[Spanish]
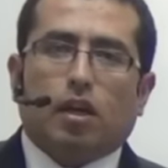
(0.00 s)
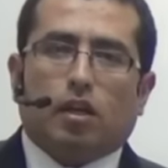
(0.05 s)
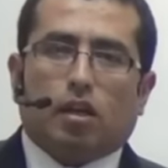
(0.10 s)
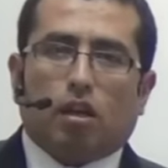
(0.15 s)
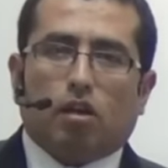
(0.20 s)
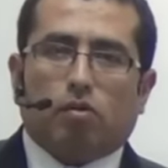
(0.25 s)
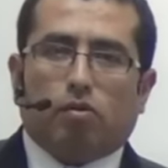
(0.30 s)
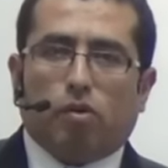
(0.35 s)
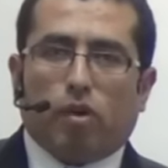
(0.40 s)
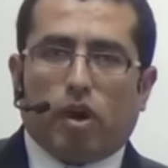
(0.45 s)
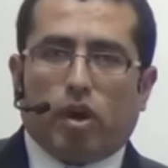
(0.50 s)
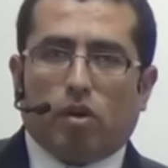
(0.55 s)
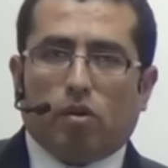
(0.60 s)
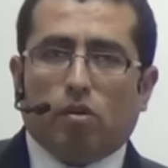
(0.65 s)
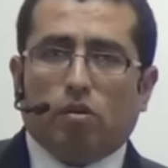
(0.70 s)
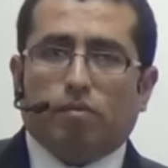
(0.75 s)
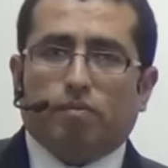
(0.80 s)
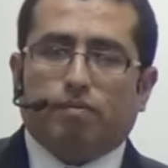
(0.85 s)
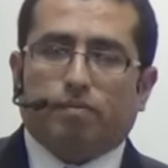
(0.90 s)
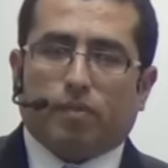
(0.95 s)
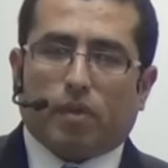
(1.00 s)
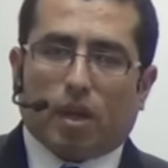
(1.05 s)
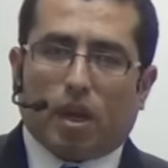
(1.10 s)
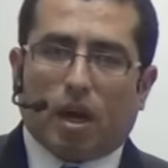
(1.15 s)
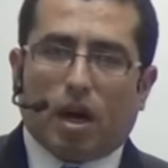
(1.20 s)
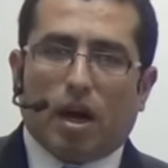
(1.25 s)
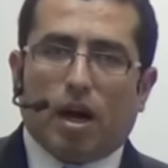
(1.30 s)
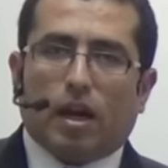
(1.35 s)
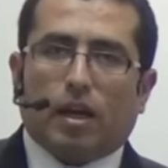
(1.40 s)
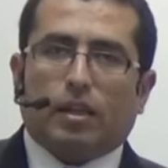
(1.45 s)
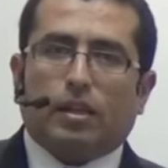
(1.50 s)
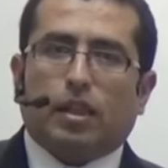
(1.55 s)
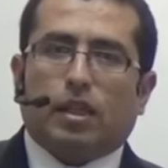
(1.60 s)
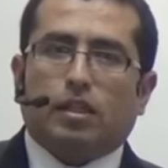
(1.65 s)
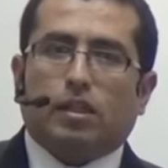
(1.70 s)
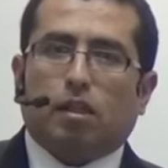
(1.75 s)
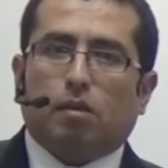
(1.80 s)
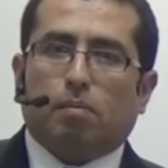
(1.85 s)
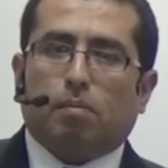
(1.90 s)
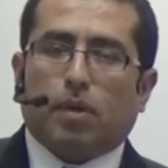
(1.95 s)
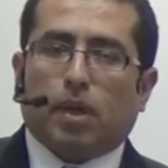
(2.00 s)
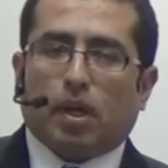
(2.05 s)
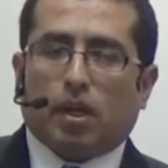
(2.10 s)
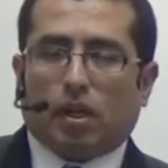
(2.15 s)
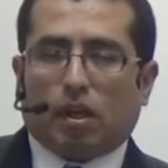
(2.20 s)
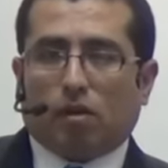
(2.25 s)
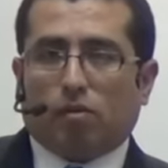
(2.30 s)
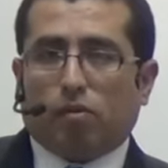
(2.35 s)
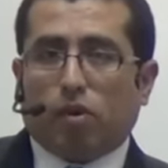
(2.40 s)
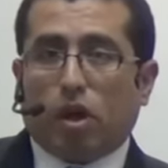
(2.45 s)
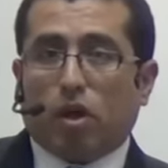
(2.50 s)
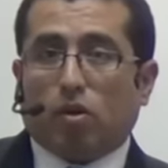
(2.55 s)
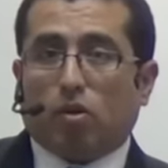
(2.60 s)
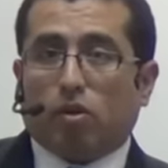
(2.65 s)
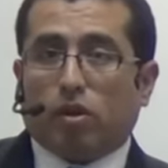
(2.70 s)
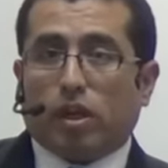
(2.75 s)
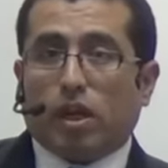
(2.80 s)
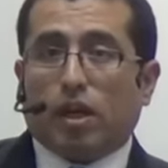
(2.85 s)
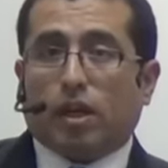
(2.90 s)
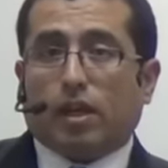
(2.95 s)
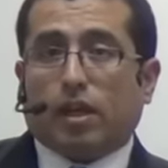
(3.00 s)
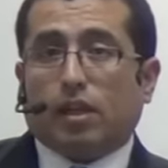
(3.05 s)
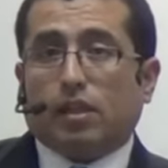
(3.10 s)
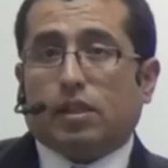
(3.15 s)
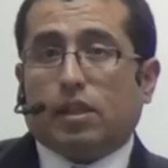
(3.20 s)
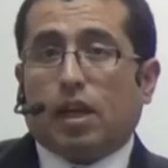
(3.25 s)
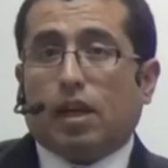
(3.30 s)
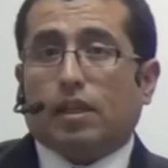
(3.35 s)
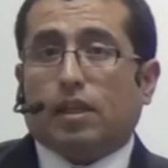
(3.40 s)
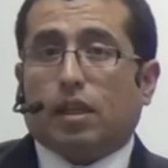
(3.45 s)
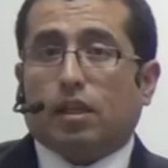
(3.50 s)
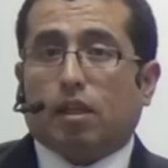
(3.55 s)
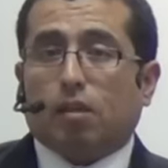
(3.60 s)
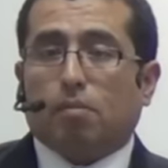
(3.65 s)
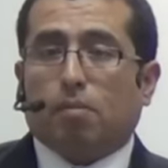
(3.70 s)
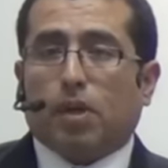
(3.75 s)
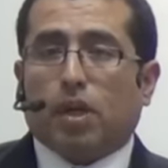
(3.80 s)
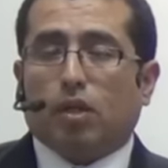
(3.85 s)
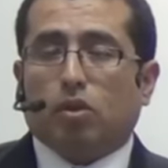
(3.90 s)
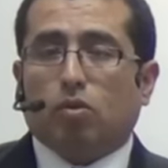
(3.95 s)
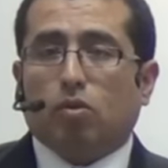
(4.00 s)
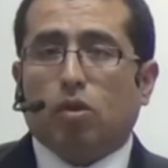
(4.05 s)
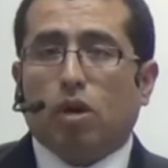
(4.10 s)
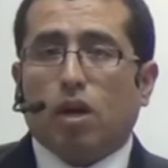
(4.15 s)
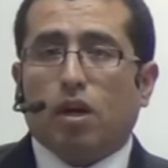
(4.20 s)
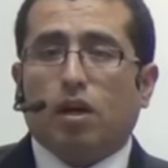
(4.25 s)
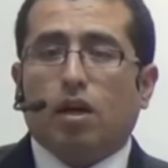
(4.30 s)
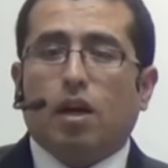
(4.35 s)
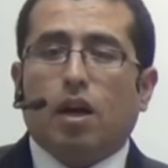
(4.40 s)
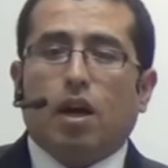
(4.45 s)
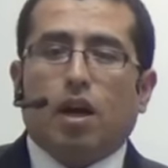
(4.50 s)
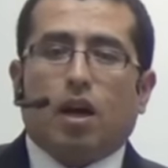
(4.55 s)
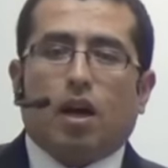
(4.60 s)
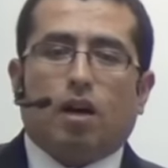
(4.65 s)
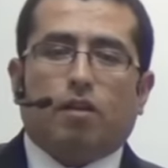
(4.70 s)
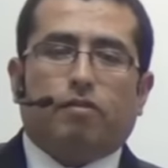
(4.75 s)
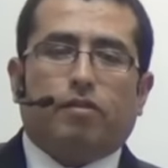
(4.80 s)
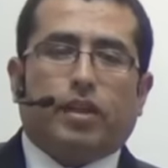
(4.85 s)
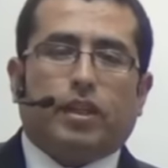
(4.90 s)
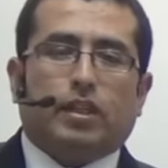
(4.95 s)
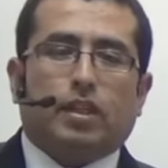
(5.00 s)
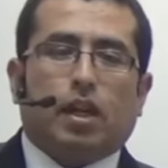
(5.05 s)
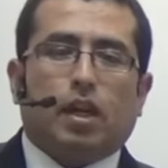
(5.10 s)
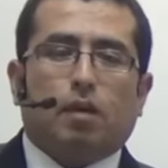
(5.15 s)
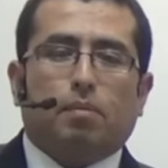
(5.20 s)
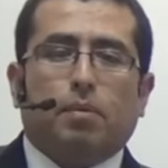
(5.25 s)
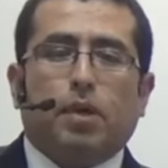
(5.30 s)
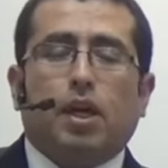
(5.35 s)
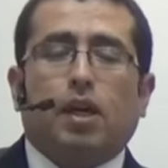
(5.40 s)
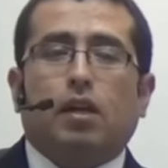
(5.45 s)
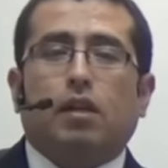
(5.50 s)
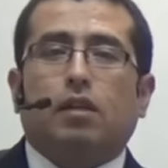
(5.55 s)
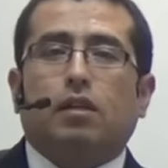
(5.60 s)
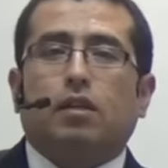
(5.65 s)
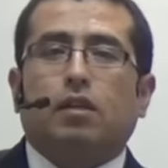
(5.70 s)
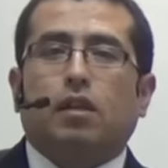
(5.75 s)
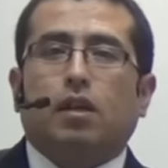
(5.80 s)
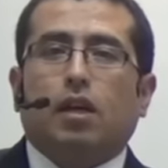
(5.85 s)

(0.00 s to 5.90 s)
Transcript: que el fuego a altas el fuego que es de alta temperatura afecta a la piel